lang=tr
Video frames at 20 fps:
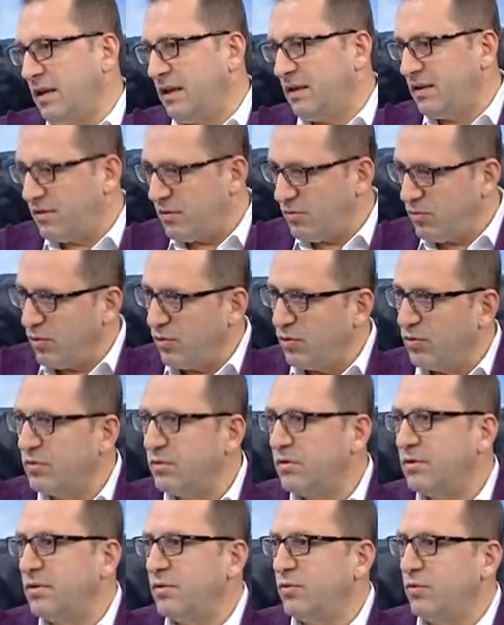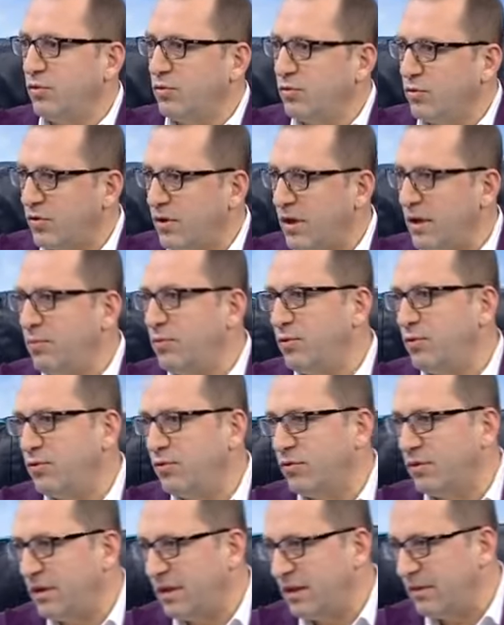yani yoğun yolculuk
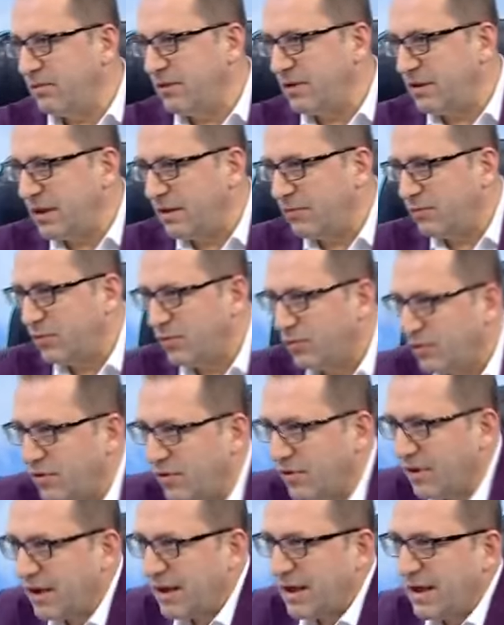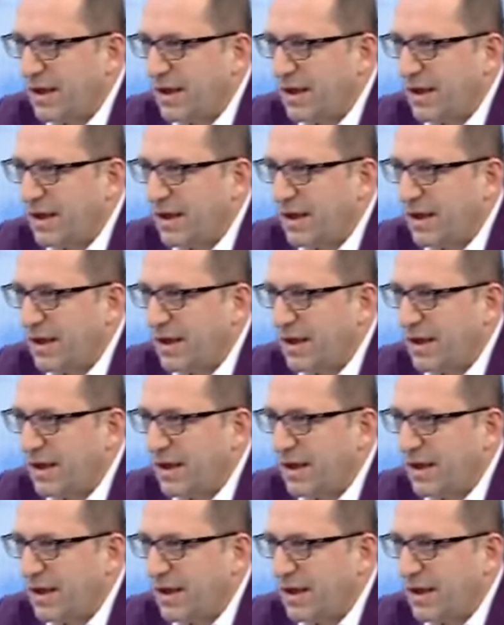yapıyorsunuz demeyeceğim çünkü